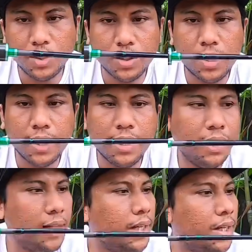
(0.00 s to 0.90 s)
joran
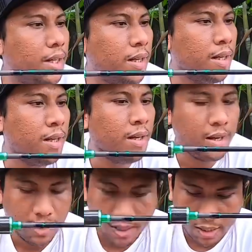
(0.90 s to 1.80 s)
ini
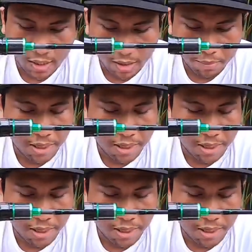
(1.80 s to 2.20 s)
Eh,